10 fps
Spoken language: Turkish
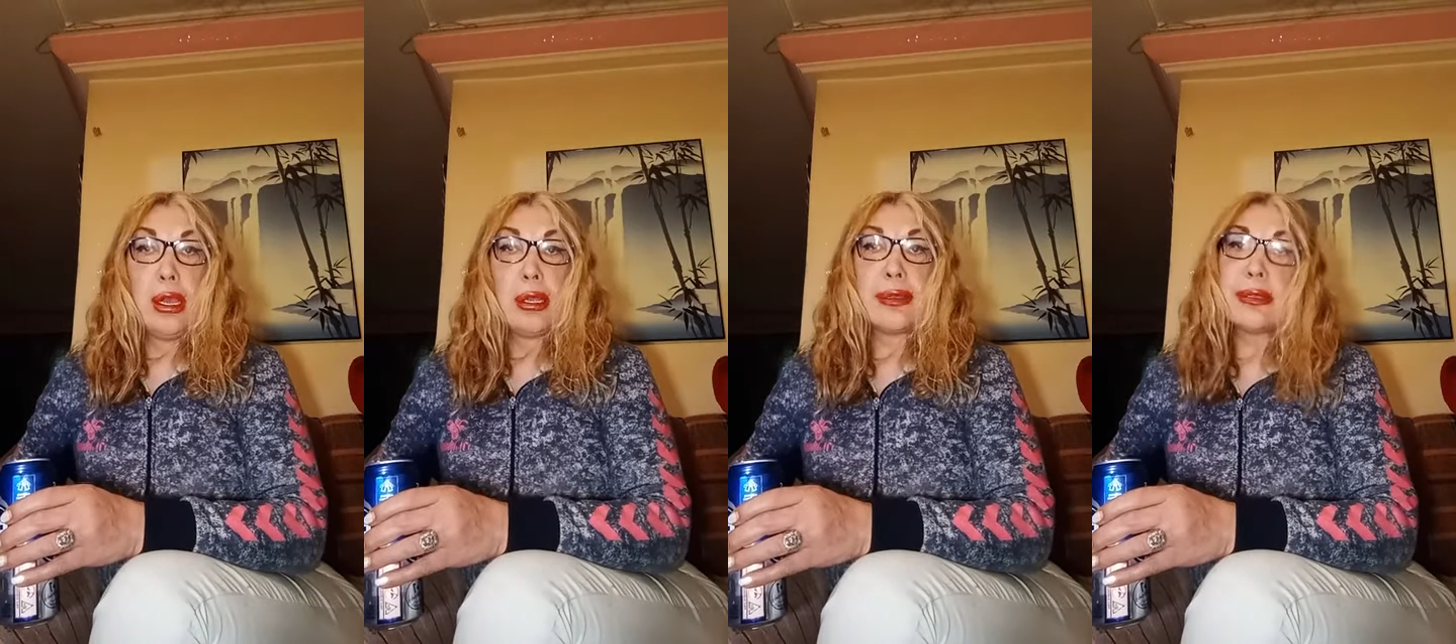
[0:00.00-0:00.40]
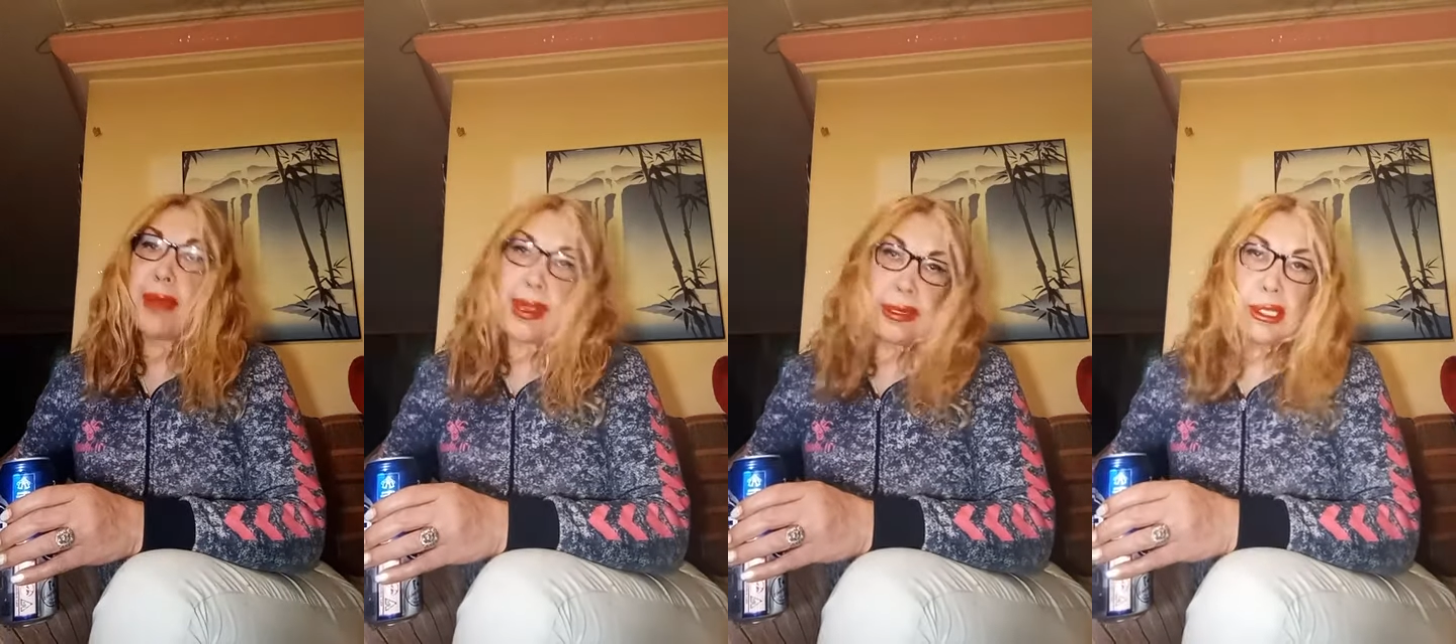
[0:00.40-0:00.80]
Kız
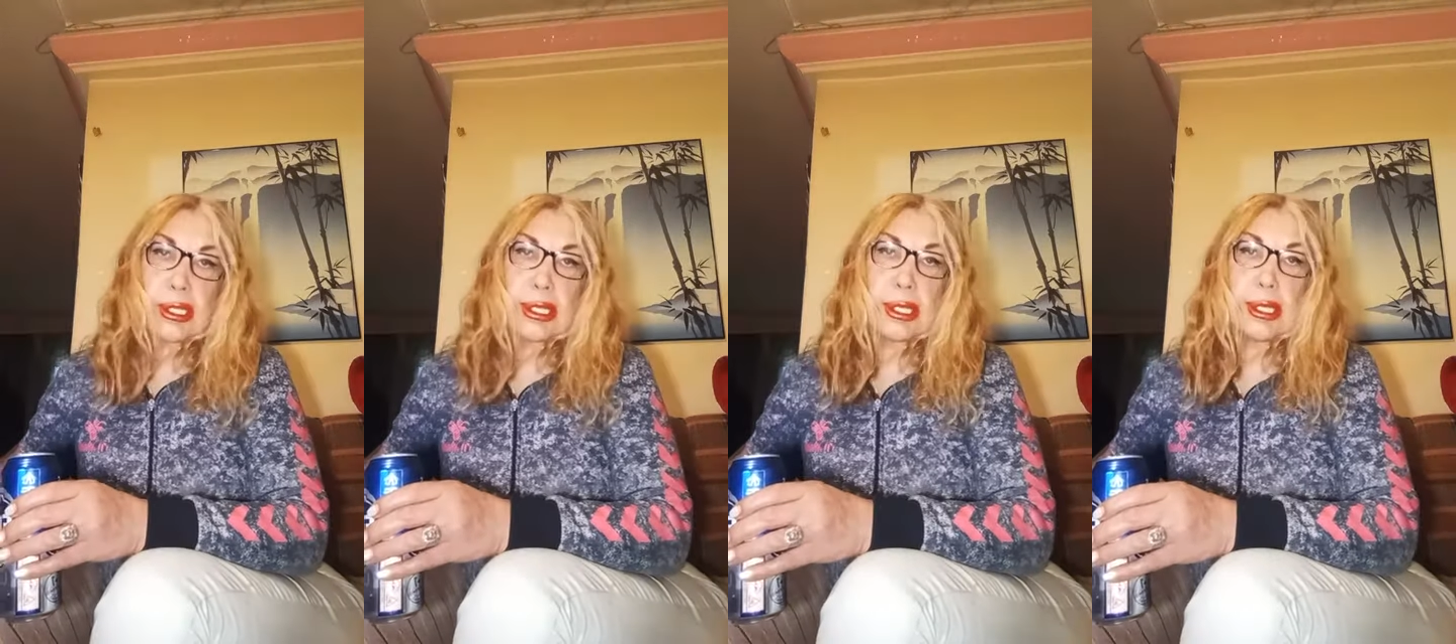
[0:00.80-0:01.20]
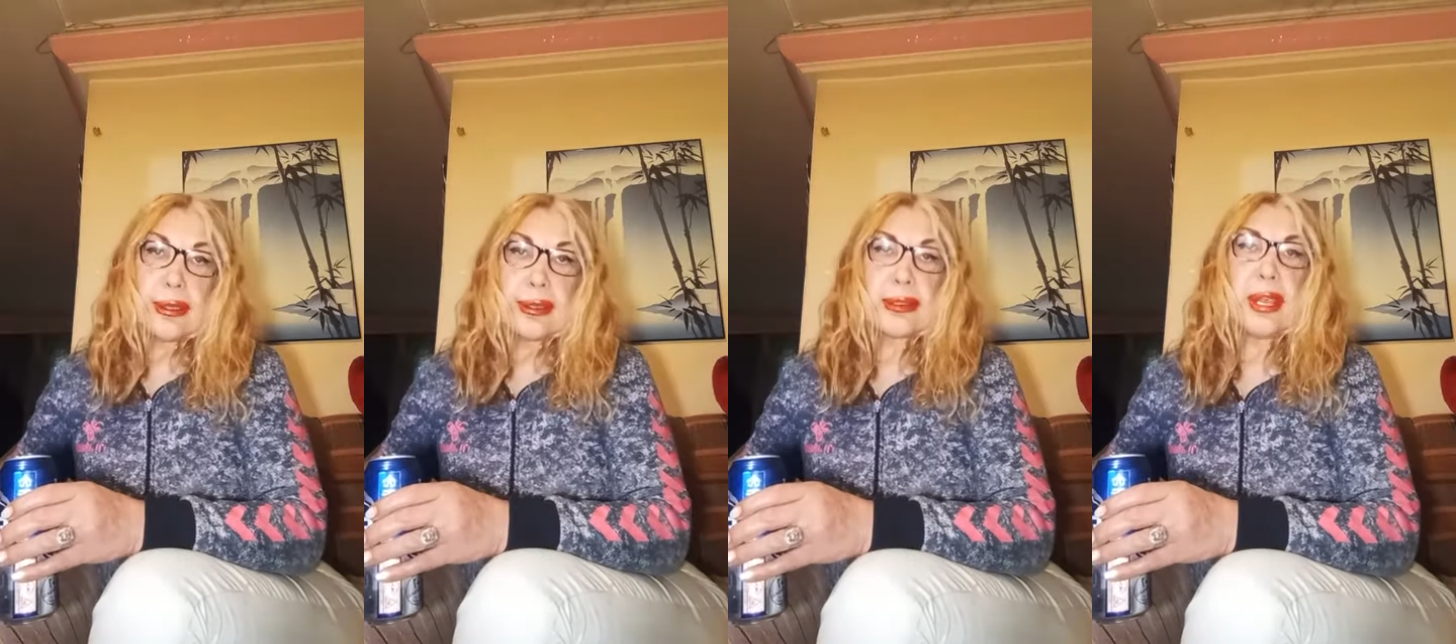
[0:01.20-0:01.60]
ben
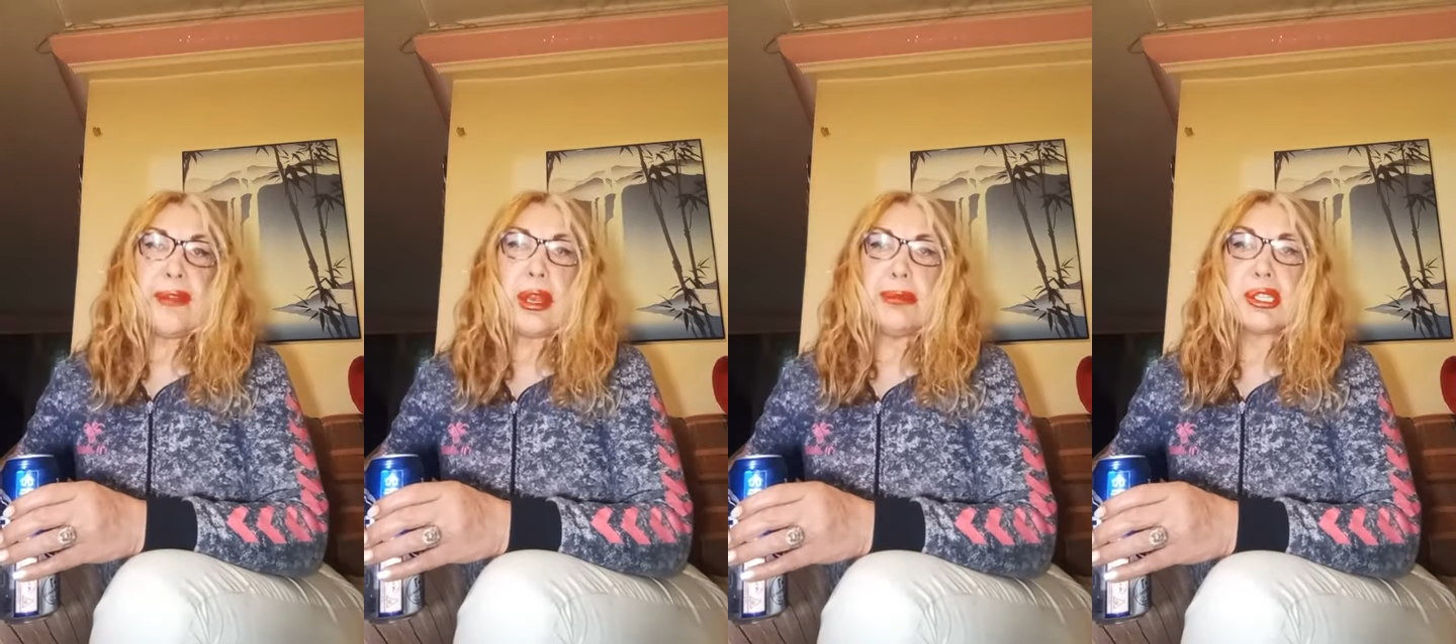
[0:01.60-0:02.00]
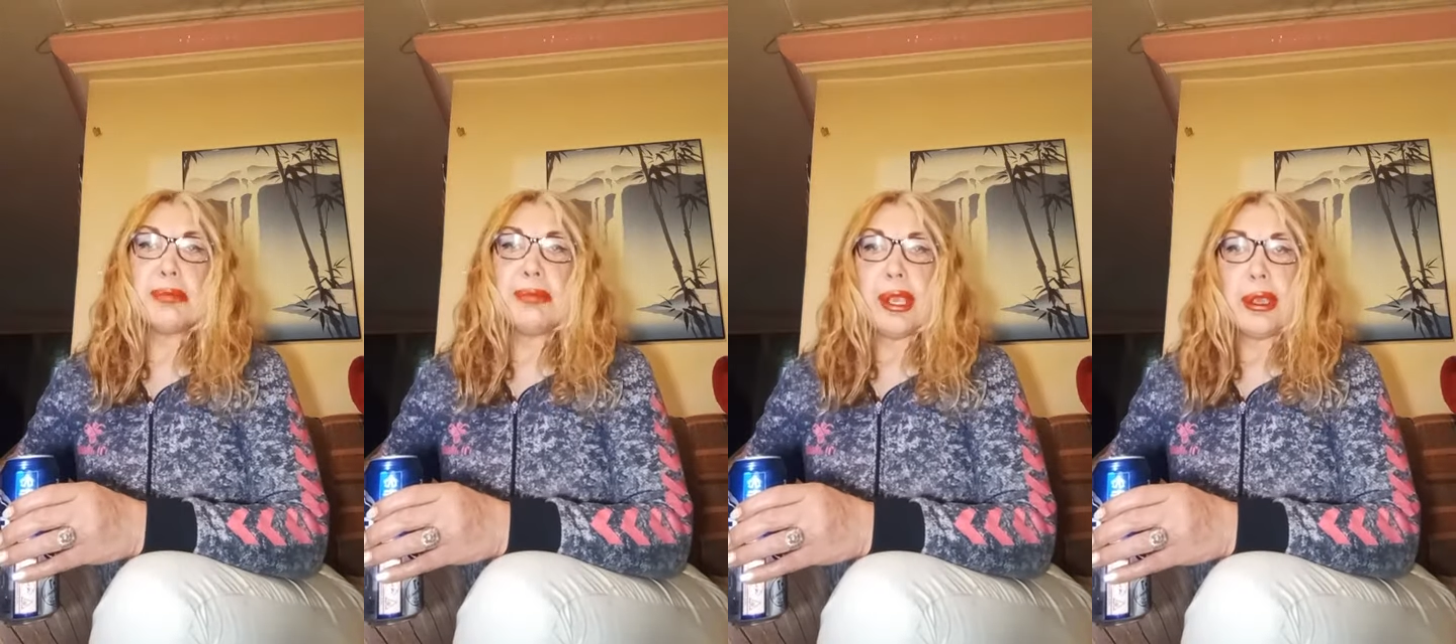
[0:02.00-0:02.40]
e, severim
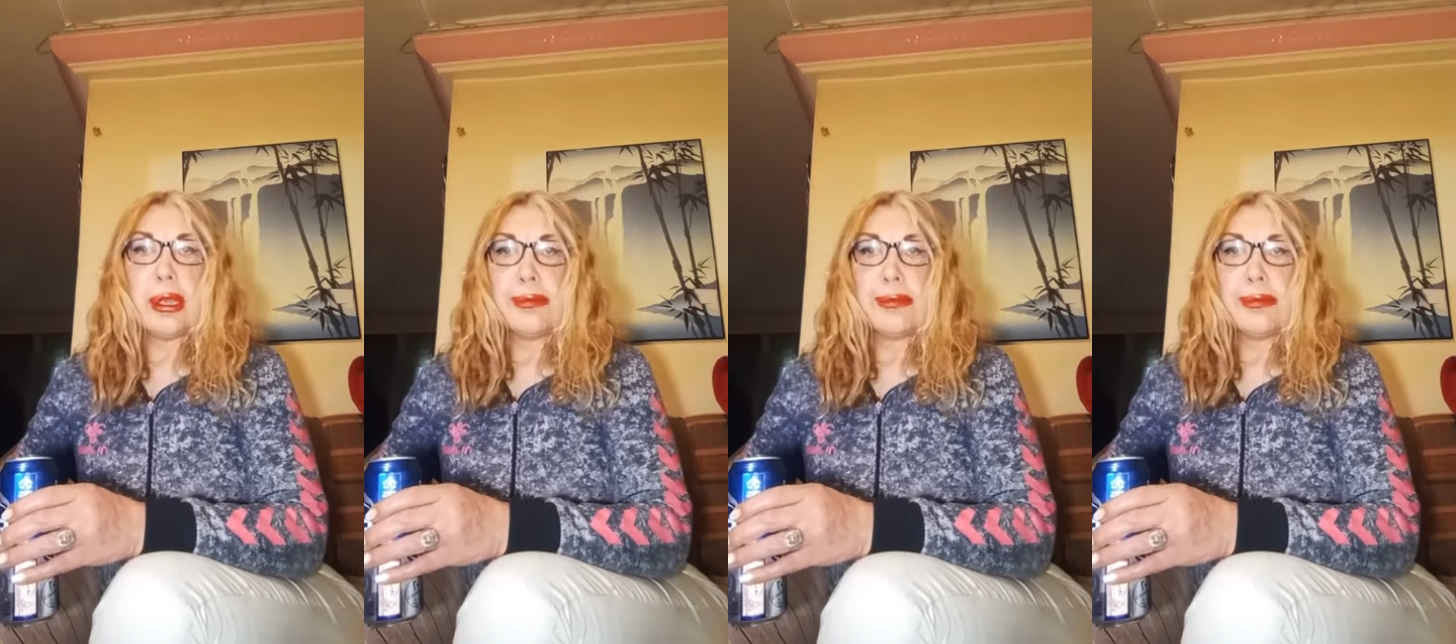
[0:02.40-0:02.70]
içmeyi.